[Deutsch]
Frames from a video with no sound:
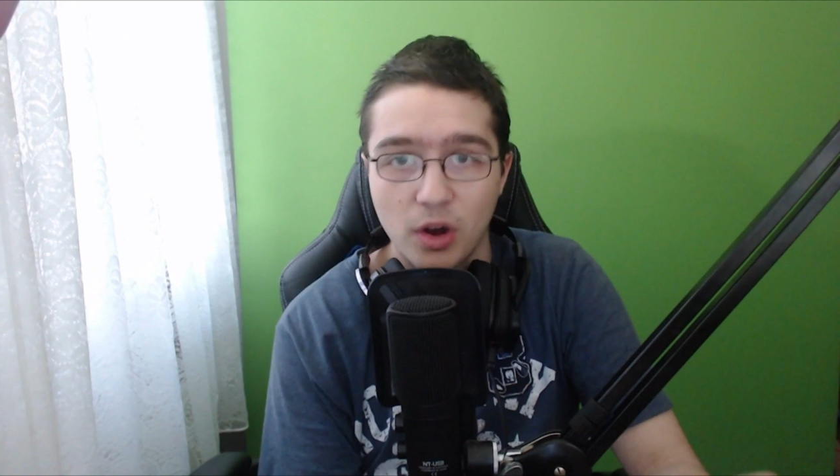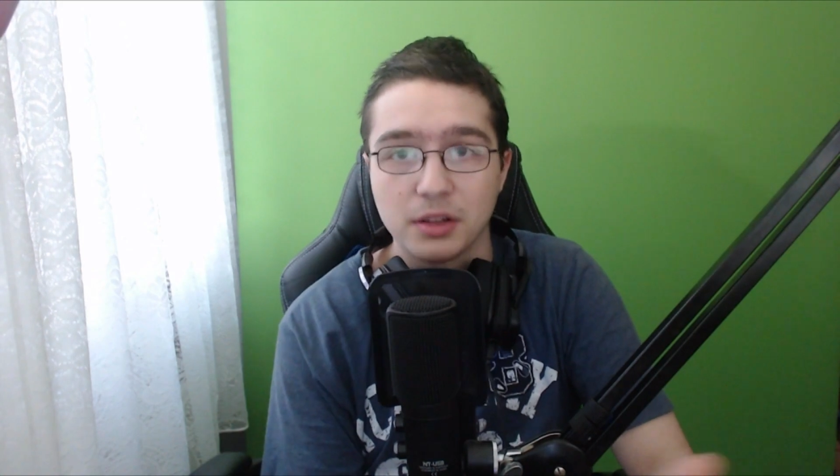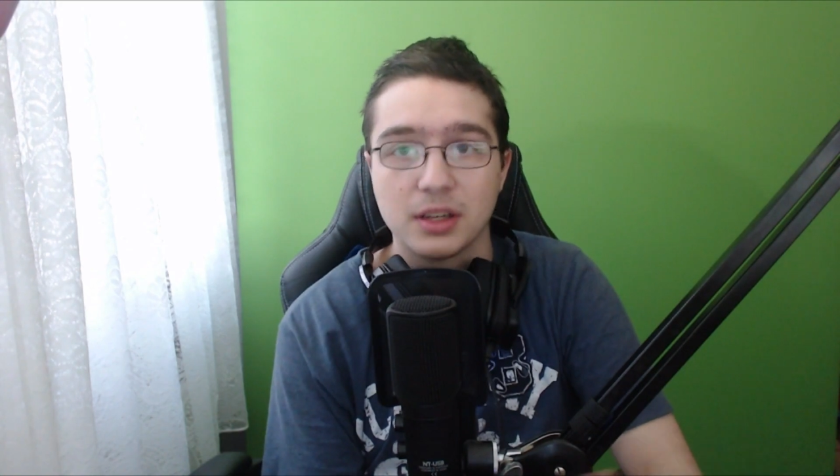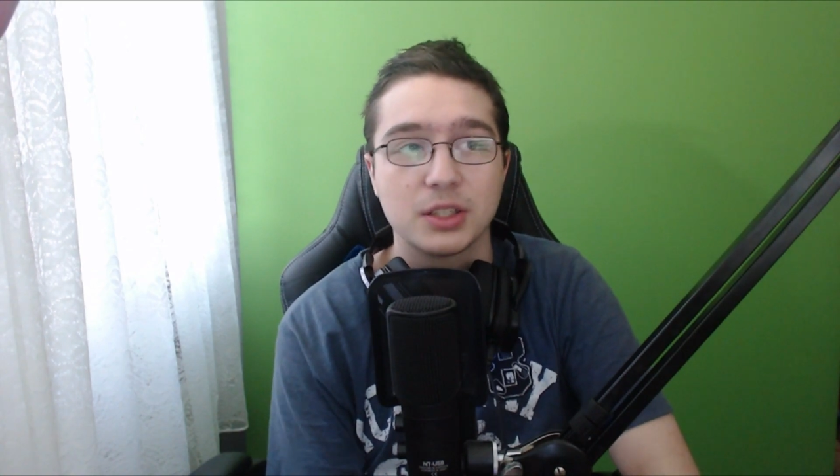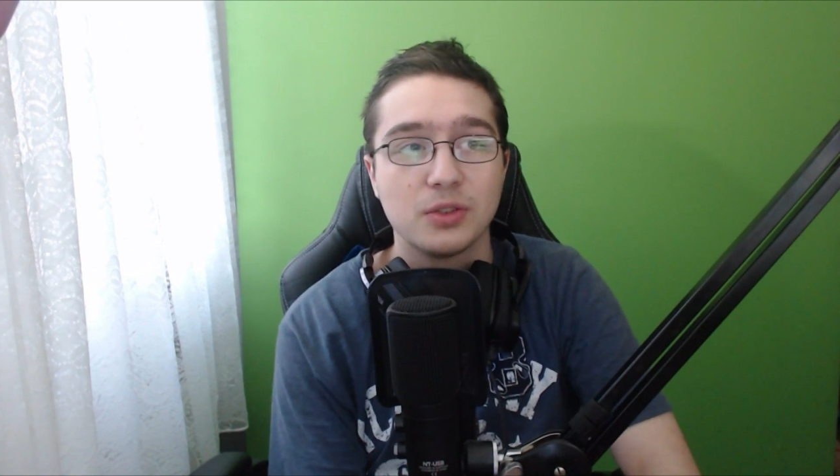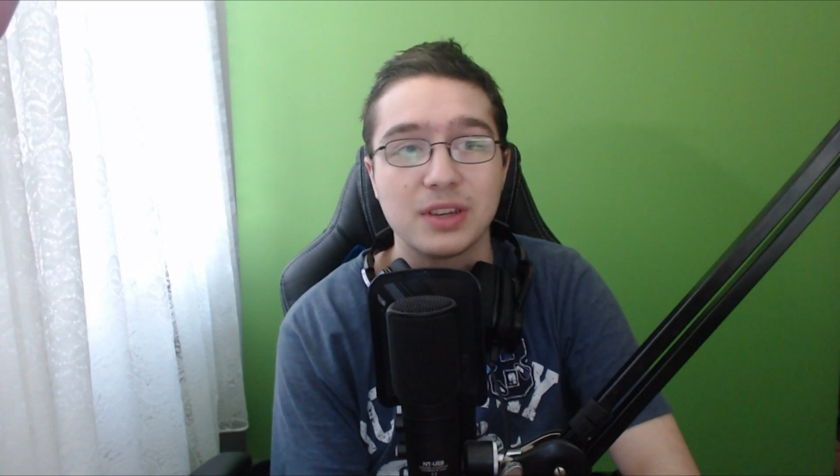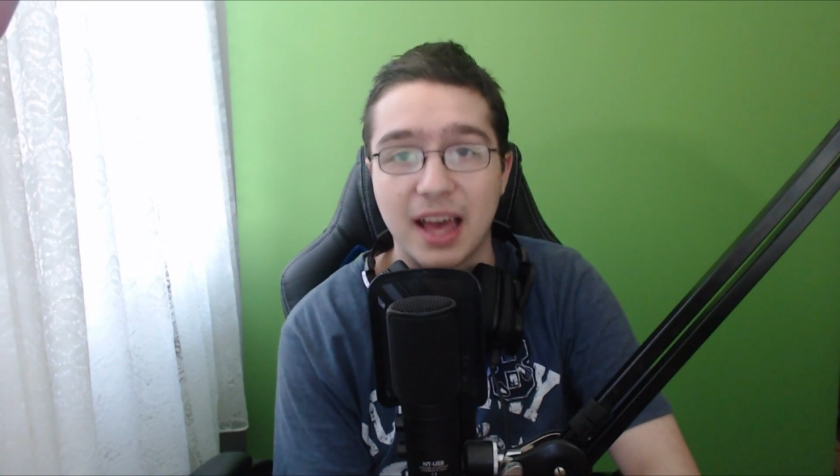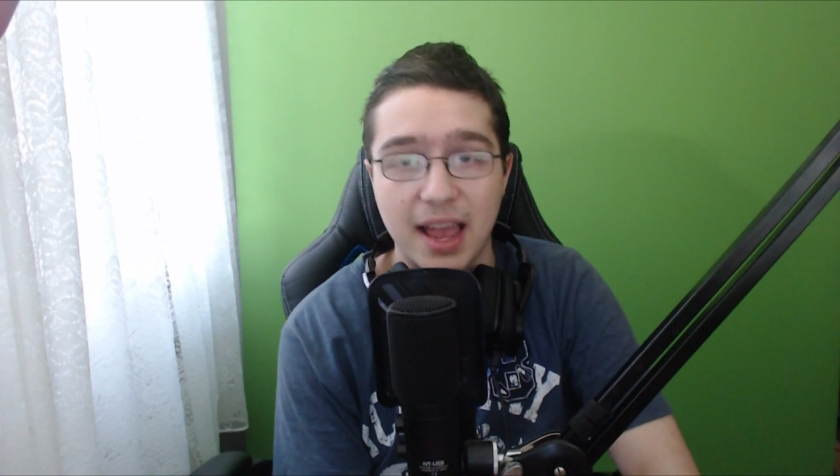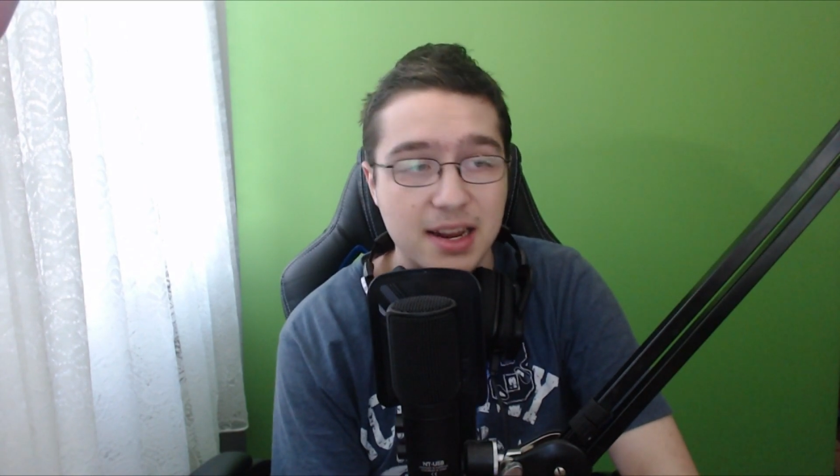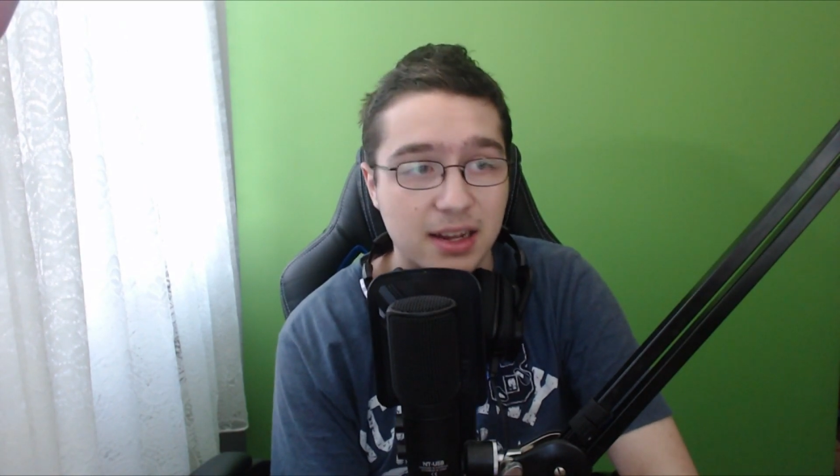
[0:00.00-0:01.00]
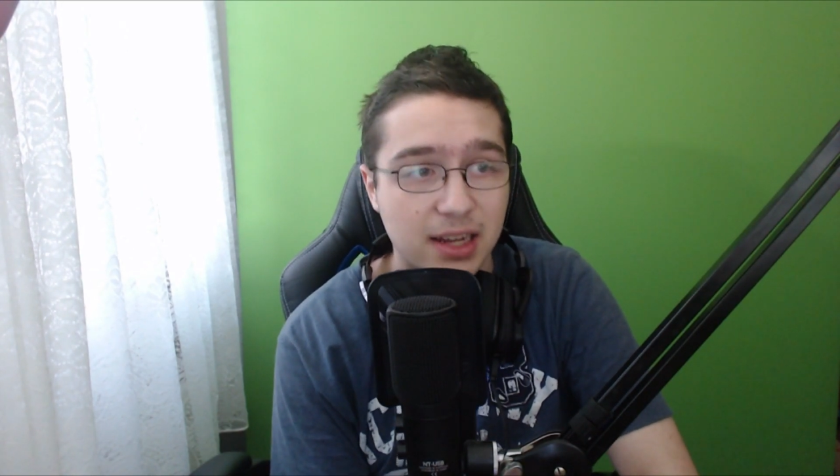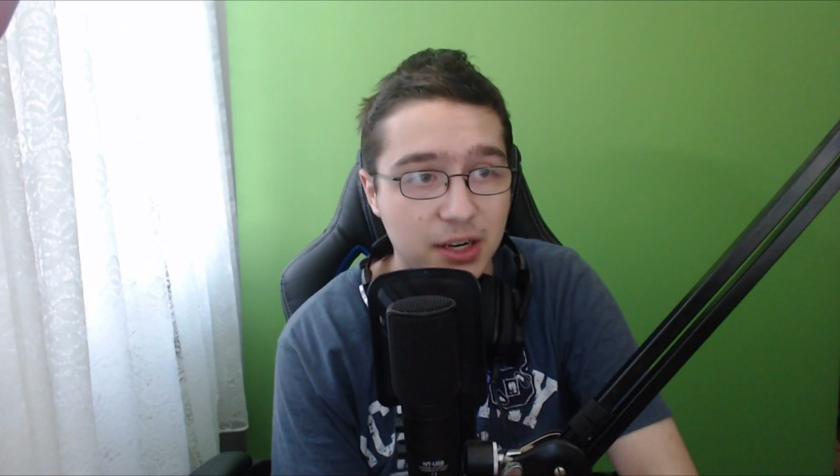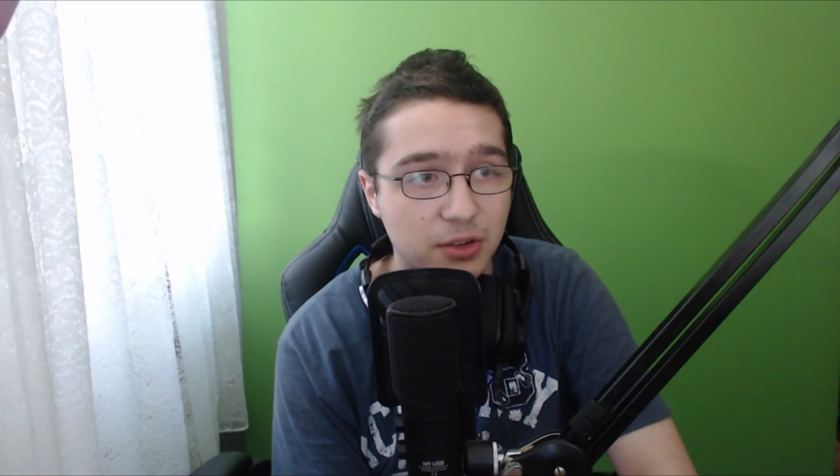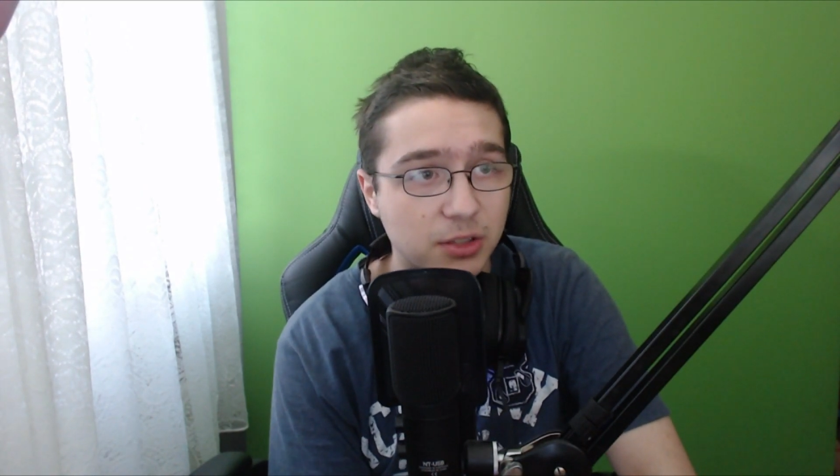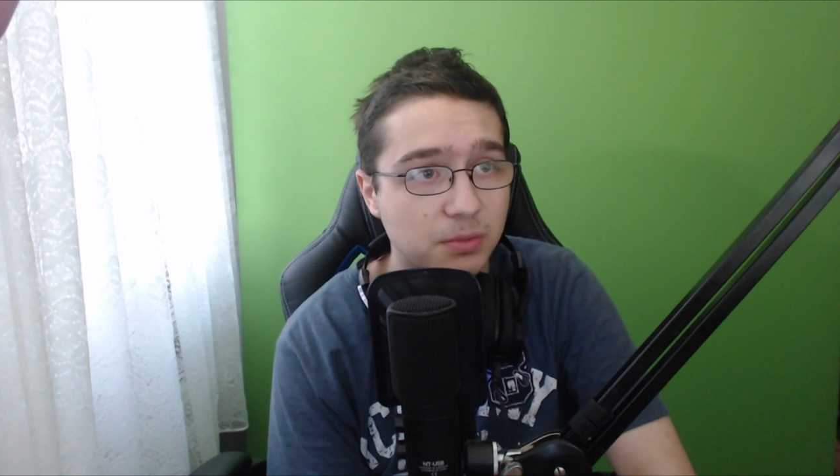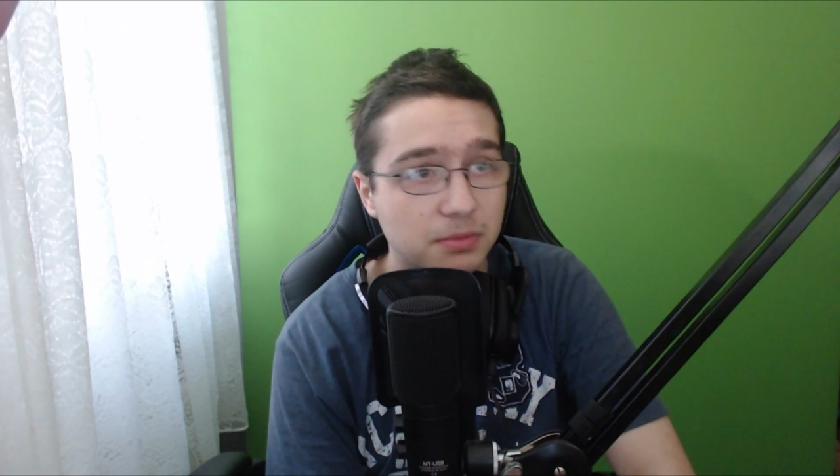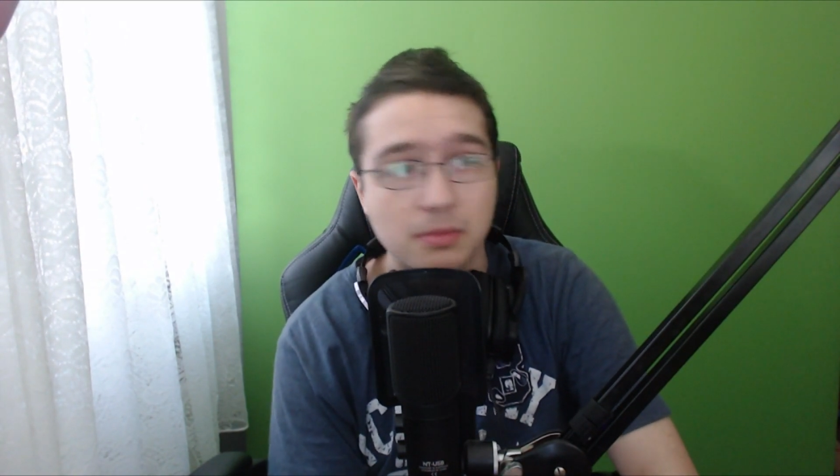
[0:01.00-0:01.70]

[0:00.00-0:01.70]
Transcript: oder so. Keine Ahnung.